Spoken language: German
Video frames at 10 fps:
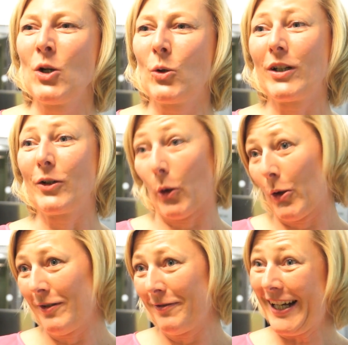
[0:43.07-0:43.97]
Und in
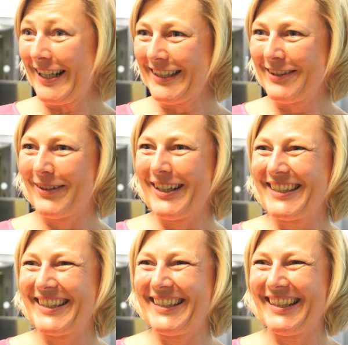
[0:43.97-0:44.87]
Köln war ich, weil
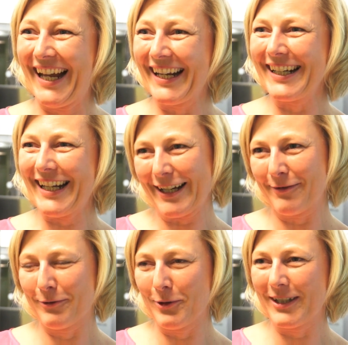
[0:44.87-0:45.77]
ich äh,
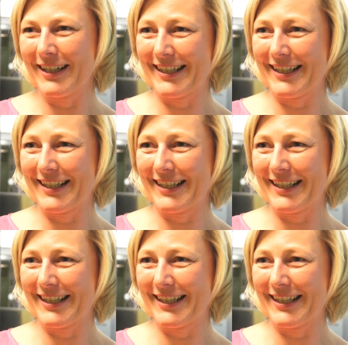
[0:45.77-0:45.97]
eingeladen wurde.